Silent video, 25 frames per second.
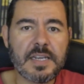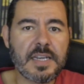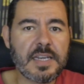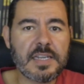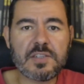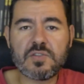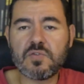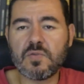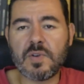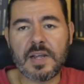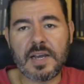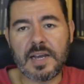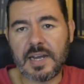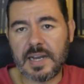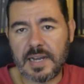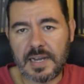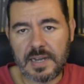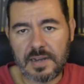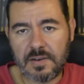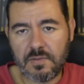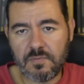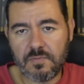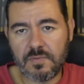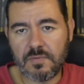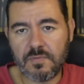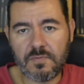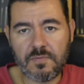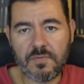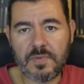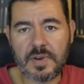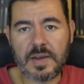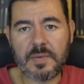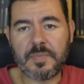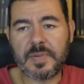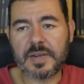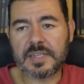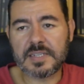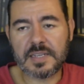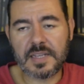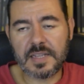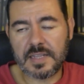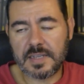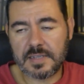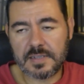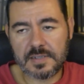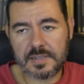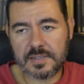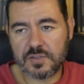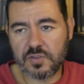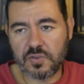es eh, una, pasada.
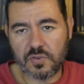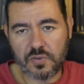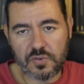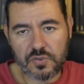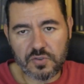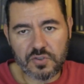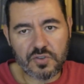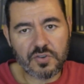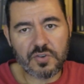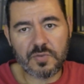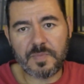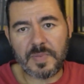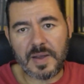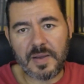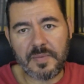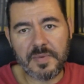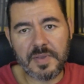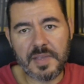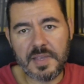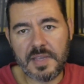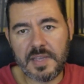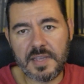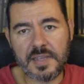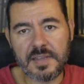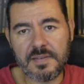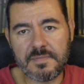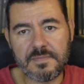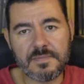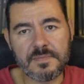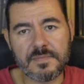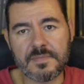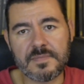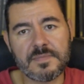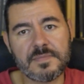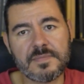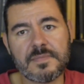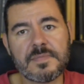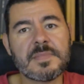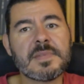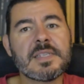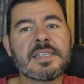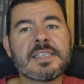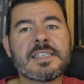Esto yo para mí, mm,